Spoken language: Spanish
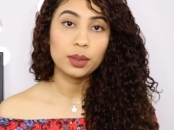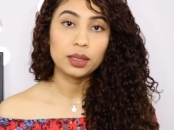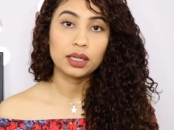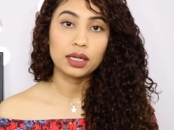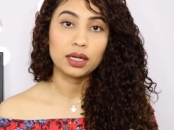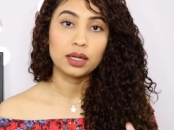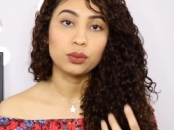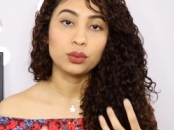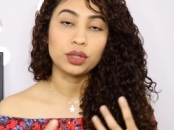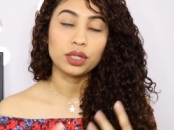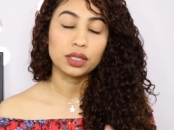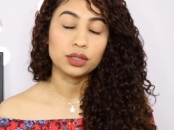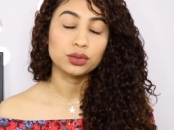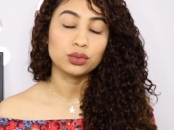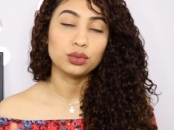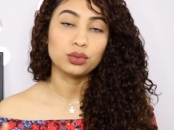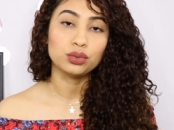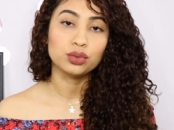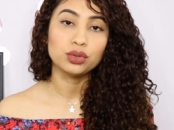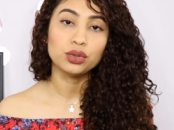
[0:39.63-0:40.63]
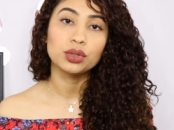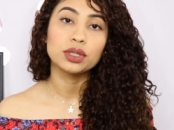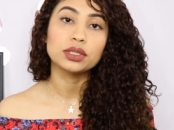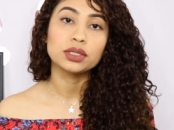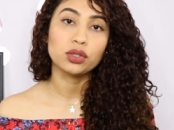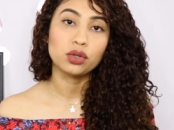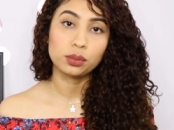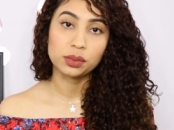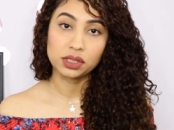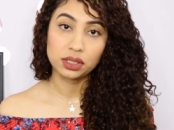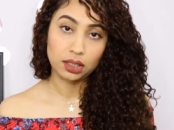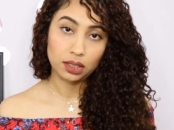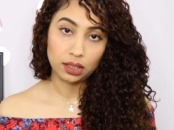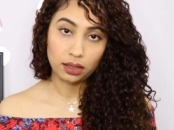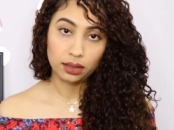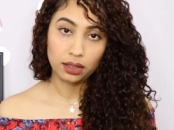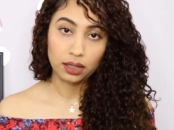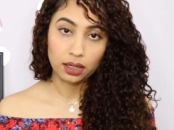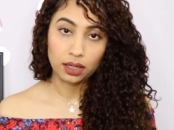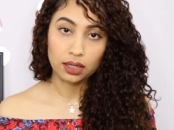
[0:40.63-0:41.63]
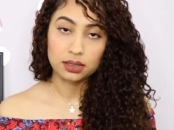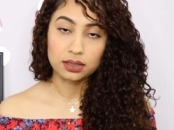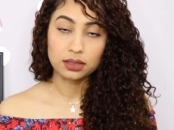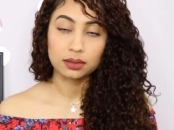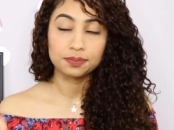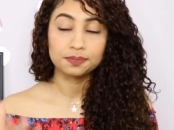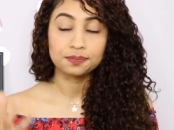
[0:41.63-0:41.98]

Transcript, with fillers: y que la única solución es que yo me saliera de la casa.